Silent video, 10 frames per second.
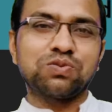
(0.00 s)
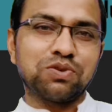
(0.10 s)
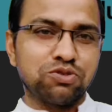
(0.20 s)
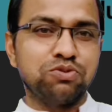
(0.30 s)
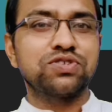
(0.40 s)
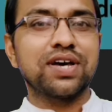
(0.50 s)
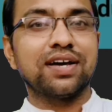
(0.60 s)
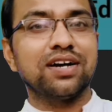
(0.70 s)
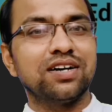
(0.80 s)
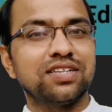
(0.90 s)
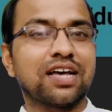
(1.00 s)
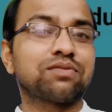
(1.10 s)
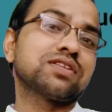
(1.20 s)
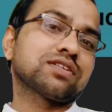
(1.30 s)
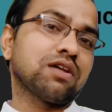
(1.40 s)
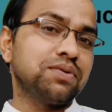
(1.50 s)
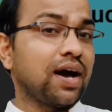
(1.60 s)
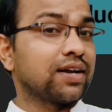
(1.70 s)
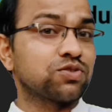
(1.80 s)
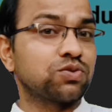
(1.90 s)
उसमें कुछ व्यूज़ आया साथ सब्सक्राइब भी
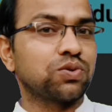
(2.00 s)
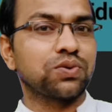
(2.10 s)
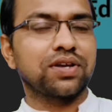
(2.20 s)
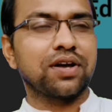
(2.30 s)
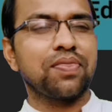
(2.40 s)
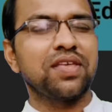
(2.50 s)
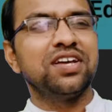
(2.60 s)
आना शुरू हो गया